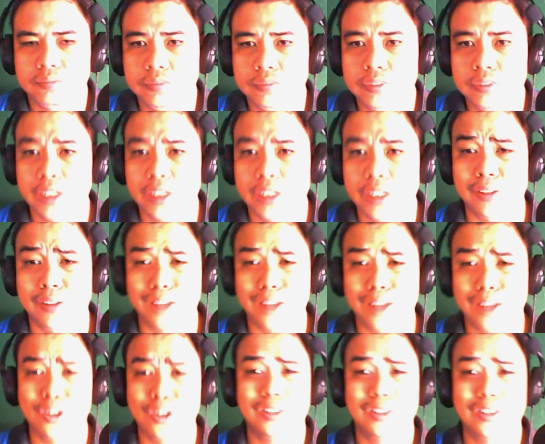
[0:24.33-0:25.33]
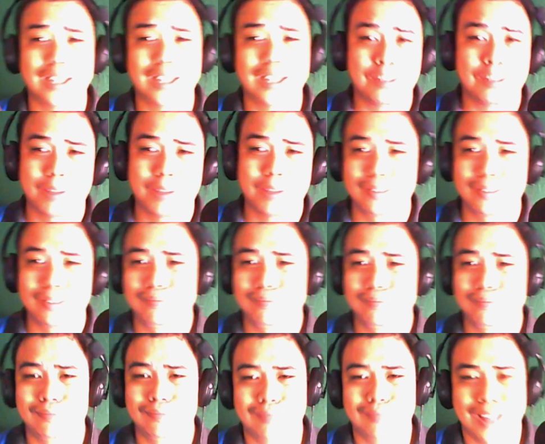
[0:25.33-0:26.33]
this, ito yung tatapat
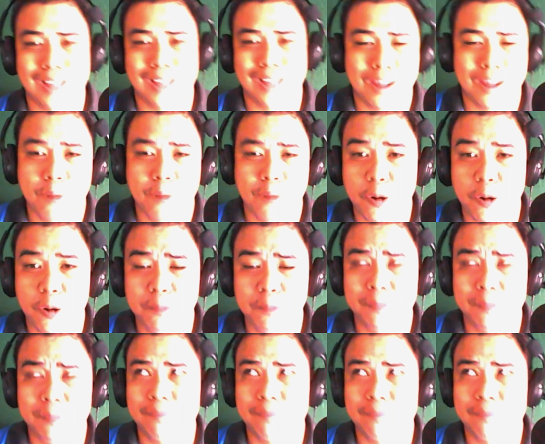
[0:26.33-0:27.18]
sa Mon